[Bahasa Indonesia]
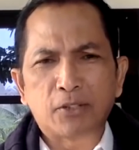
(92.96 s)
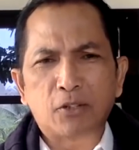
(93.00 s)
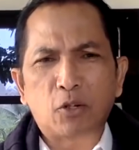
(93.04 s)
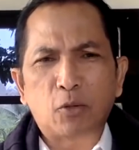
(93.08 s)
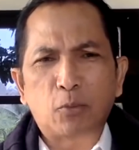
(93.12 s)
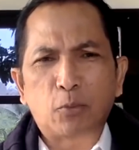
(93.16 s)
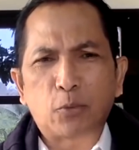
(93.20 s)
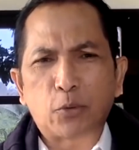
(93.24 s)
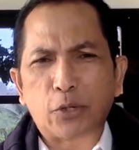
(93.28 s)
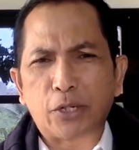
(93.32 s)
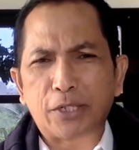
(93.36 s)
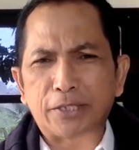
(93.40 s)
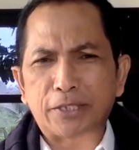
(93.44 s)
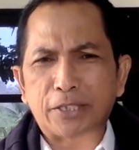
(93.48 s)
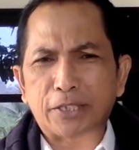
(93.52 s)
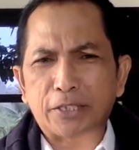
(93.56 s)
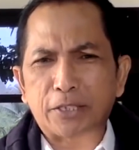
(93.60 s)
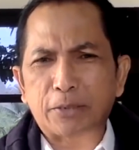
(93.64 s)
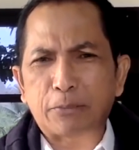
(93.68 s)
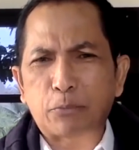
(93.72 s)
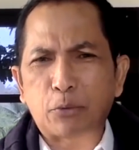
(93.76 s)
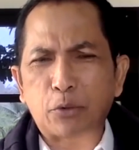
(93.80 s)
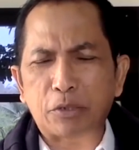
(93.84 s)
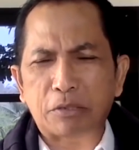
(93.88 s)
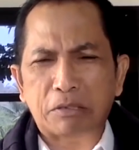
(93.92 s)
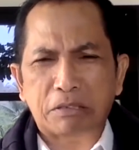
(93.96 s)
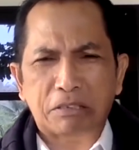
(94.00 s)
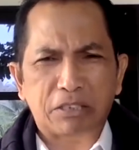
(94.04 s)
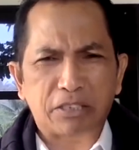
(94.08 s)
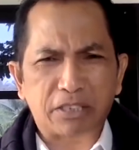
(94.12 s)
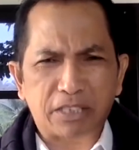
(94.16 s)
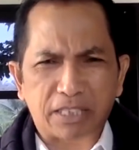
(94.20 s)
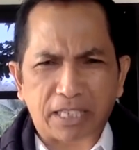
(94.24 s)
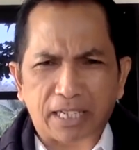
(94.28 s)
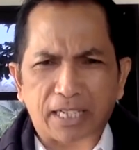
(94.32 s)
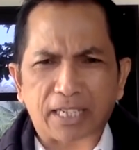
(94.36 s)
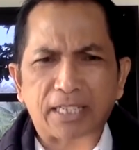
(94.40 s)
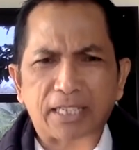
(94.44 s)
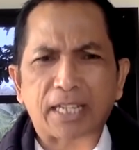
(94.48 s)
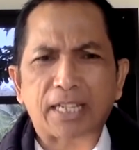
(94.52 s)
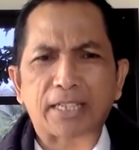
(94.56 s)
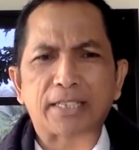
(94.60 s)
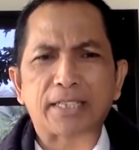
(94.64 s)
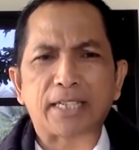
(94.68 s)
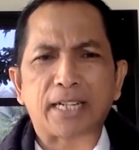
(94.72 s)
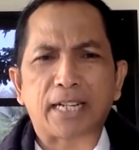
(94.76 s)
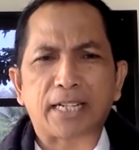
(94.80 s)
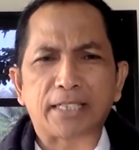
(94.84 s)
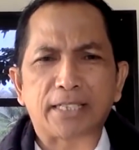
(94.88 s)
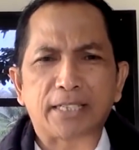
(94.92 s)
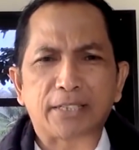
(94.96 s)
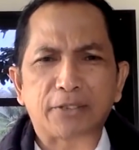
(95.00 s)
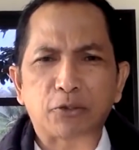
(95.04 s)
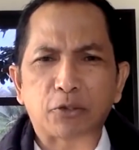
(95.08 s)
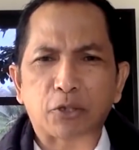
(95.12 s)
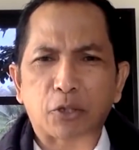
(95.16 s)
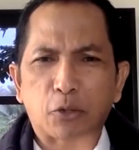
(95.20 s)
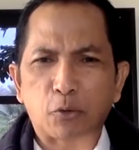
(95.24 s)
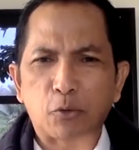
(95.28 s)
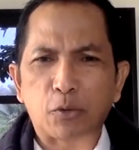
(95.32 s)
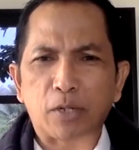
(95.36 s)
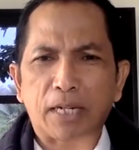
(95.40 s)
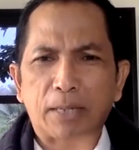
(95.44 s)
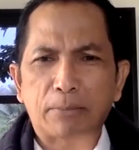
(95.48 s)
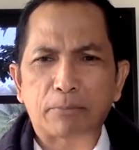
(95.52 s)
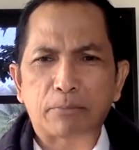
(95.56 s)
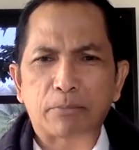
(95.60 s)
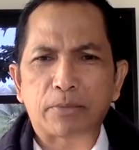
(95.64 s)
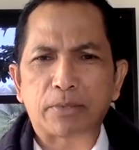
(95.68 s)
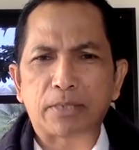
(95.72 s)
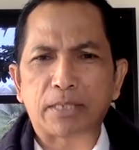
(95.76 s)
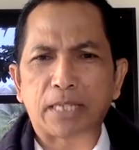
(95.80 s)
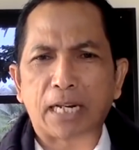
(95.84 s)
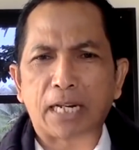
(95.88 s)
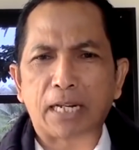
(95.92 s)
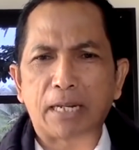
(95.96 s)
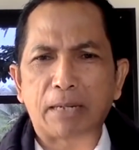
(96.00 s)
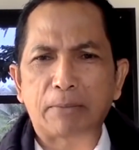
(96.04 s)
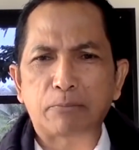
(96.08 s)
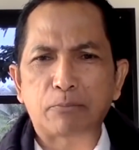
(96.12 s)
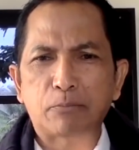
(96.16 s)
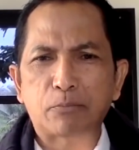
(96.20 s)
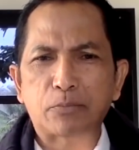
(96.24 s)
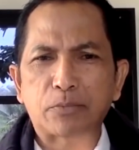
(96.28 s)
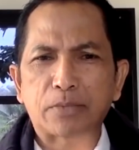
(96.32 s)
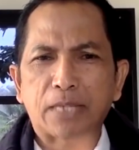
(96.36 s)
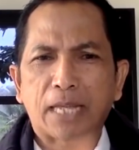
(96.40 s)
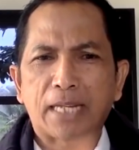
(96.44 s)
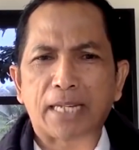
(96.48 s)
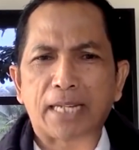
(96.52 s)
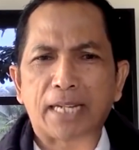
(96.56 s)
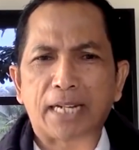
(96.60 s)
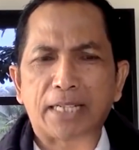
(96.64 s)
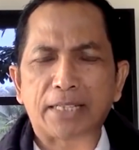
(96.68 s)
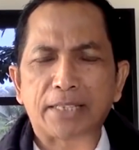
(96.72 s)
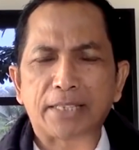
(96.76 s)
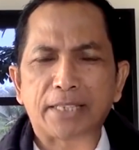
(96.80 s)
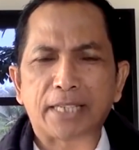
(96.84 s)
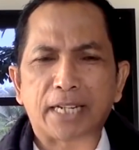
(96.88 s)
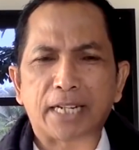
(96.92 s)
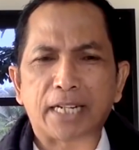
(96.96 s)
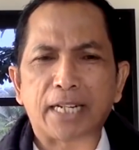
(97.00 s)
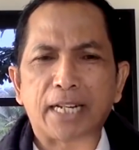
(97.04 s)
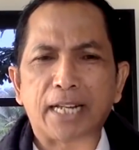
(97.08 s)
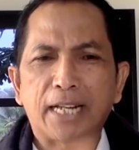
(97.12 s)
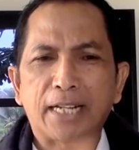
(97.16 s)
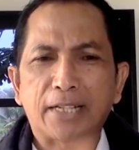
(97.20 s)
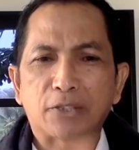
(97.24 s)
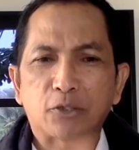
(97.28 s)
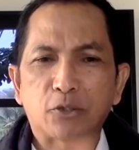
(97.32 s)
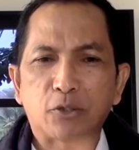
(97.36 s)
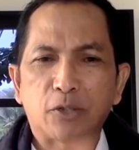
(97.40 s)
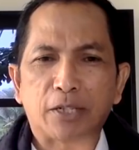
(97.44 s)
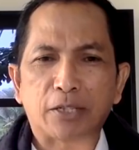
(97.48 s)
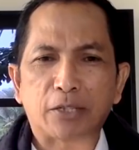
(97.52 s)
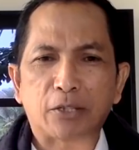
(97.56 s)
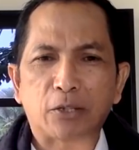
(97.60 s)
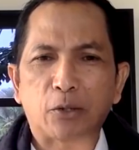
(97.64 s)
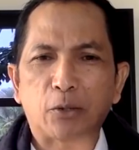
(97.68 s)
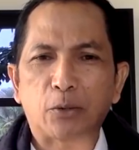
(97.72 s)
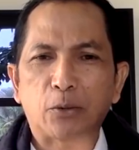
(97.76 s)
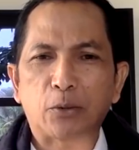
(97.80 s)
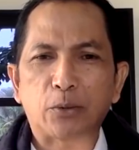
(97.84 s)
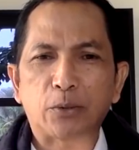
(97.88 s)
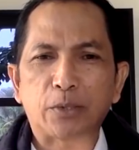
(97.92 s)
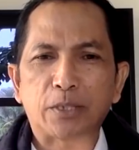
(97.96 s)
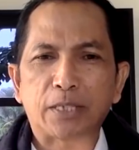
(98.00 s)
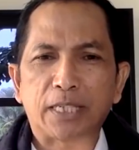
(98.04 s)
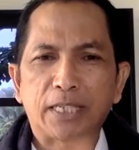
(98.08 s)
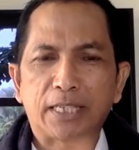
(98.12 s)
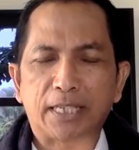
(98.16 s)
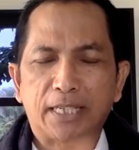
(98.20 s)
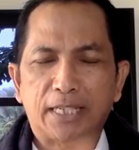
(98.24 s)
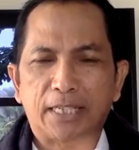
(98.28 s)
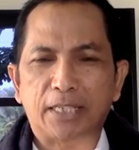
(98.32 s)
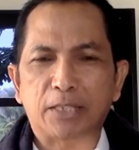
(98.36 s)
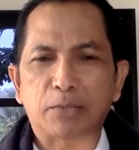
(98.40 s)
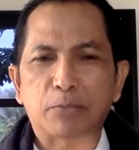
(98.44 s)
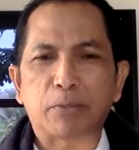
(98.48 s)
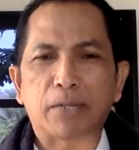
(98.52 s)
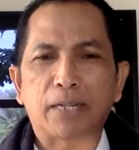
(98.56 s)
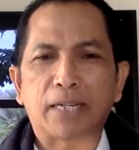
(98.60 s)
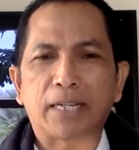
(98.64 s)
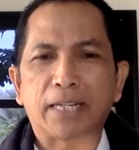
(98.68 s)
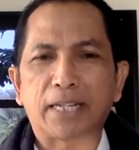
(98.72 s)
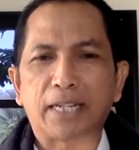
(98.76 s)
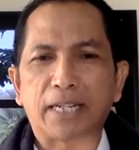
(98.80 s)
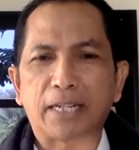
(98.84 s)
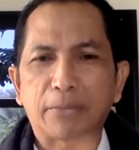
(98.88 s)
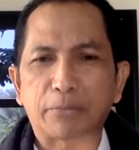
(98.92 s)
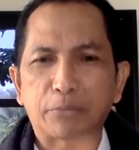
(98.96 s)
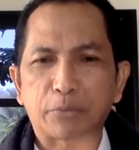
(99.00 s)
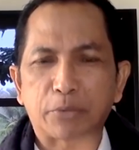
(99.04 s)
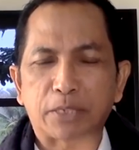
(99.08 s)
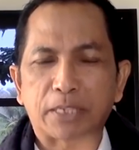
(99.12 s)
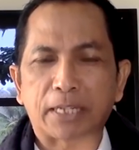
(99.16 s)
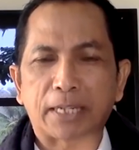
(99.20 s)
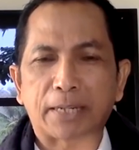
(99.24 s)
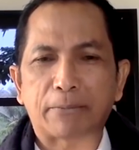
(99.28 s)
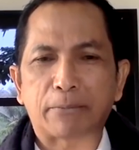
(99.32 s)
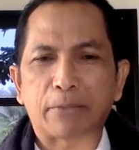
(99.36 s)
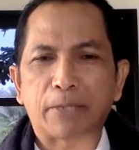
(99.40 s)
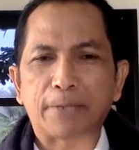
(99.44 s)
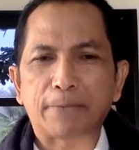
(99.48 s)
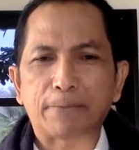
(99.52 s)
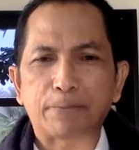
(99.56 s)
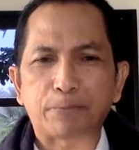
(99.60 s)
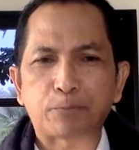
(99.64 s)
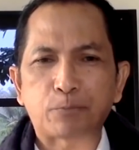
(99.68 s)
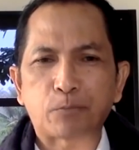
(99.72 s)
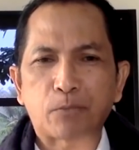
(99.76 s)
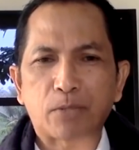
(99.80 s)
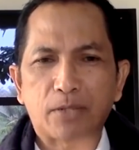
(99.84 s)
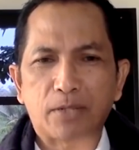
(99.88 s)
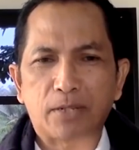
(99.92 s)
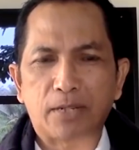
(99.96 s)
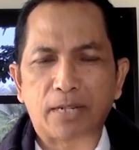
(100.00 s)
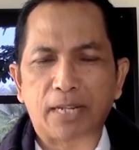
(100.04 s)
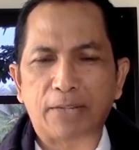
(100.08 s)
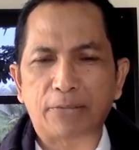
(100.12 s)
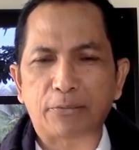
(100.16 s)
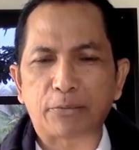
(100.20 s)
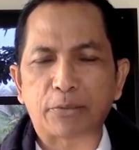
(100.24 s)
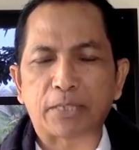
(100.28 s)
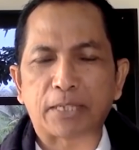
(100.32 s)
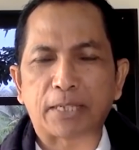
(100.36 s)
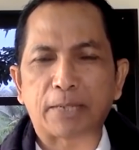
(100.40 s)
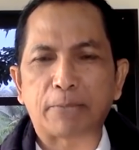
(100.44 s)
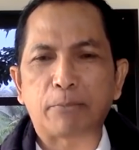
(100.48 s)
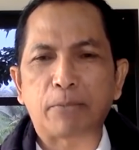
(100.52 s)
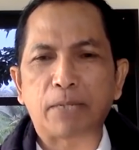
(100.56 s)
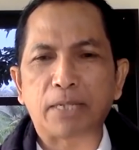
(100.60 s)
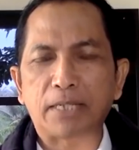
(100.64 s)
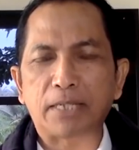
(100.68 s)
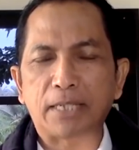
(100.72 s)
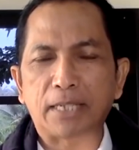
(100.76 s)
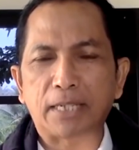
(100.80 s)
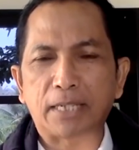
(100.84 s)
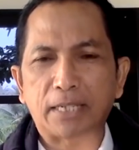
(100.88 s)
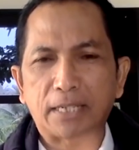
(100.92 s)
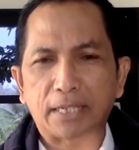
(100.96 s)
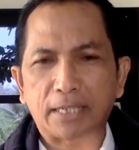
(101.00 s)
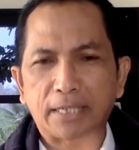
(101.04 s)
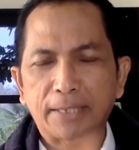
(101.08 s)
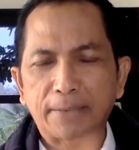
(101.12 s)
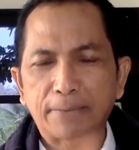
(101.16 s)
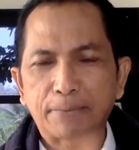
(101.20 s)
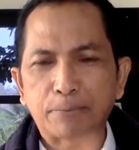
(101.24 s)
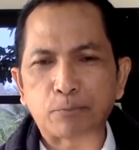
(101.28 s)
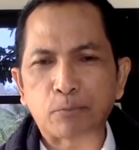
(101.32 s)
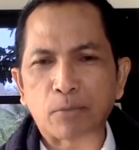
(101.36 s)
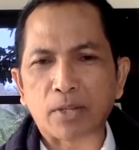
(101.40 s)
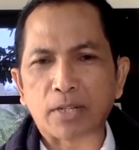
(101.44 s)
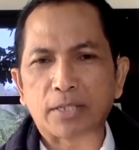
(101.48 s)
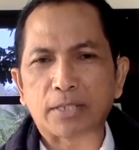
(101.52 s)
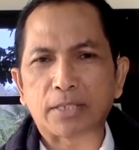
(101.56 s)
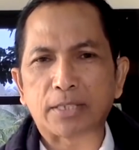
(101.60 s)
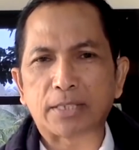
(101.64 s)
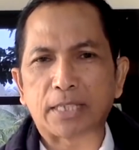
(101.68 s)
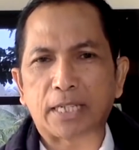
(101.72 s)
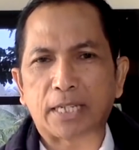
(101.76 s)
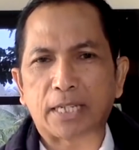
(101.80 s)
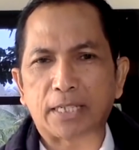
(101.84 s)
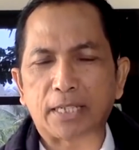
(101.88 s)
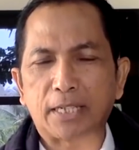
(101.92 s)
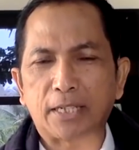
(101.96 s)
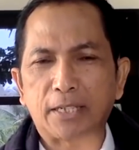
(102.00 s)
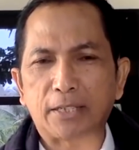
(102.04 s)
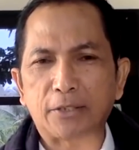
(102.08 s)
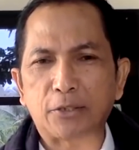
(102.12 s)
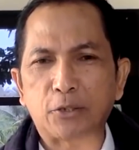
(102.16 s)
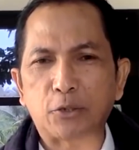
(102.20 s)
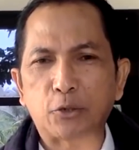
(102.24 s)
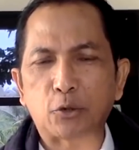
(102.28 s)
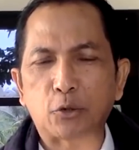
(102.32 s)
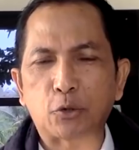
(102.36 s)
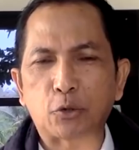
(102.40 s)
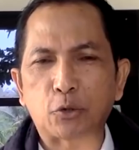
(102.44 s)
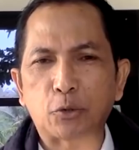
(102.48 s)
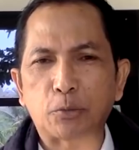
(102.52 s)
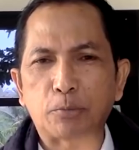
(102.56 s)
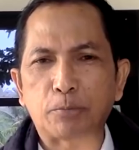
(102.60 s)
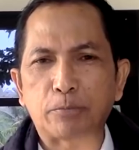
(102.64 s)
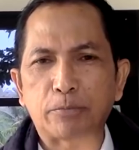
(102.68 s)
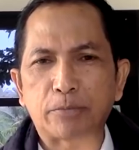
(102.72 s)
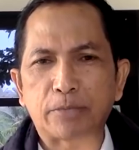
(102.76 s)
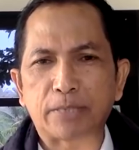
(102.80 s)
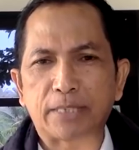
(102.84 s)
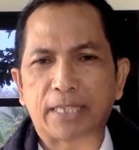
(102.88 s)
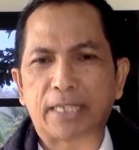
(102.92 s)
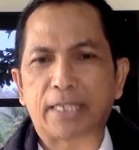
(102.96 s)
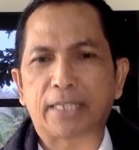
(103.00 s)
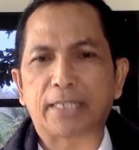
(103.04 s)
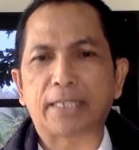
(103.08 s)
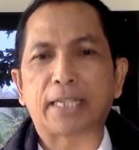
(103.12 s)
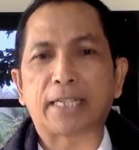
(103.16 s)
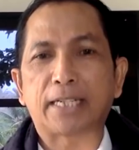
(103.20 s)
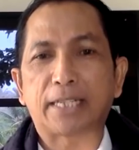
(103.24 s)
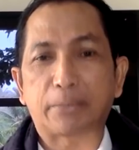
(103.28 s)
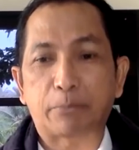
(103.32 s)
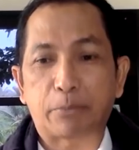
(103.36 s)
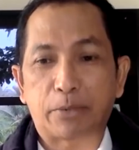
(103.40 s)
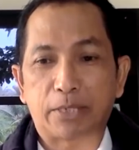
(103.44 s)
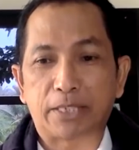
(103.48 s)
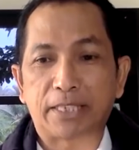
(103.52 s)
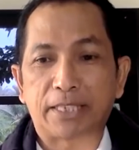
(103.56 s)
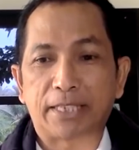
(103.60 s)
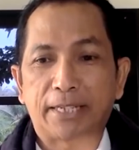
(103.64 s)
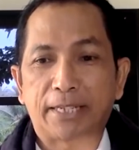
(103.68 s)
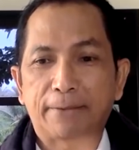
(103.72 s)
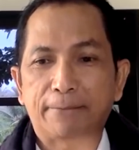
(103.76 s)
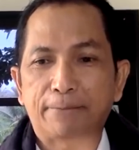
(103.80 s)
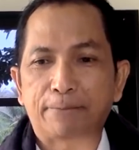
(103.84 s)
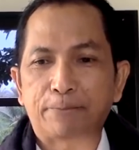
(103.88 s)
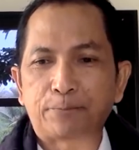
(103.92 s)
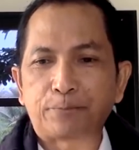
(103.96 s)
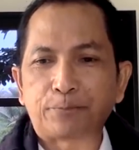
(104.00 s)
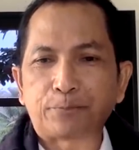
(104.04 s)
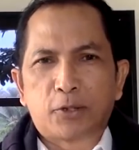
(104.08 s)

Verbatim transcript: Obrolan tersebut secara tak sengaja itu terungkap dalam tayangan siaran langsung atau kita kenal sebagai live streaming, live streaming dari channel YouTube Sekretariat Presiden.